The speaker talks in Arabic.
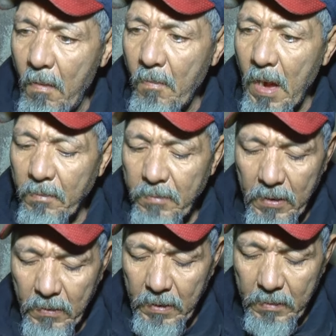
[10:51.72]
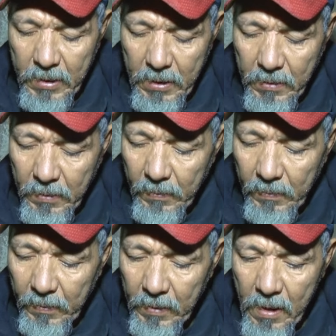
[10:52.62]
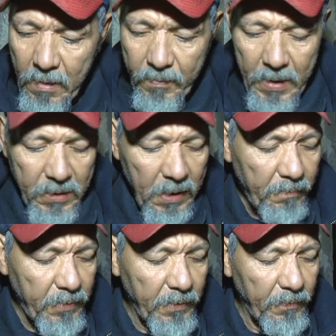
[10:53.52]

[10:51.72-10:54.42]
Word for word: ما عندي وين نمشي برز ربي